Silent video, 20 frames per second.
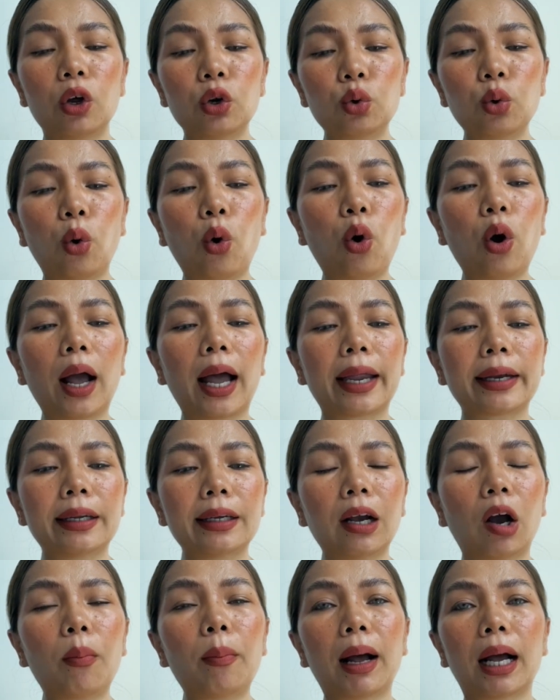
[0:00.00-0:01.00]
ทุกโอกาสที่
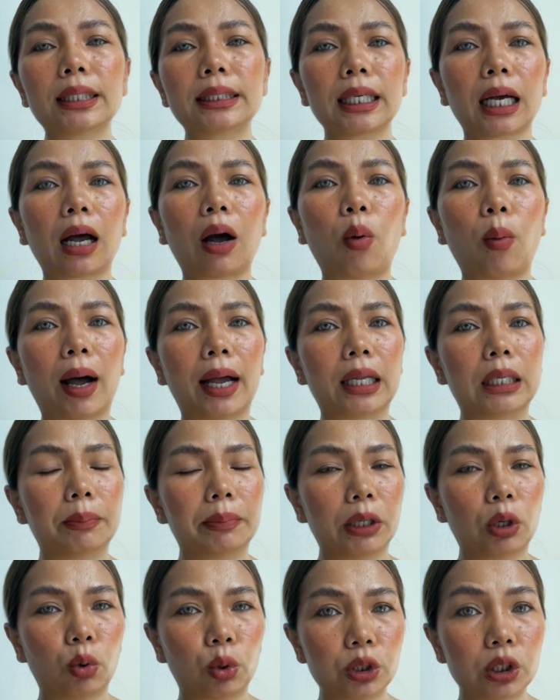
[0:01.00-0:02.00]
เข้ามาจักรวาล
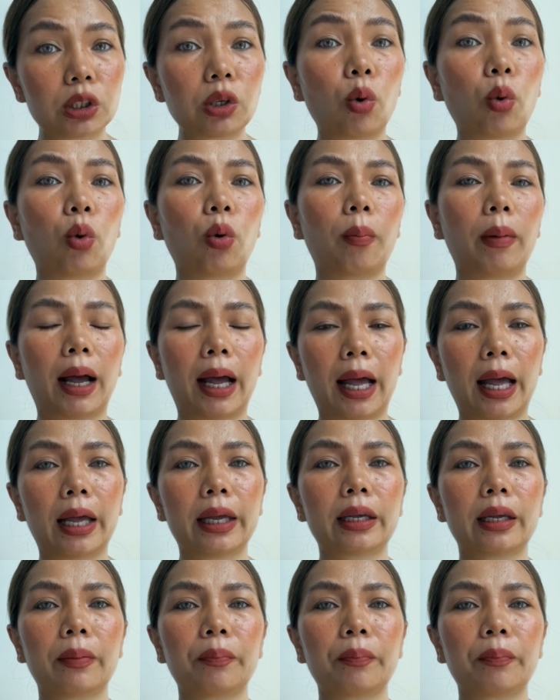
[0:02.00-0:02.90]
เป็นคนส่งมาให้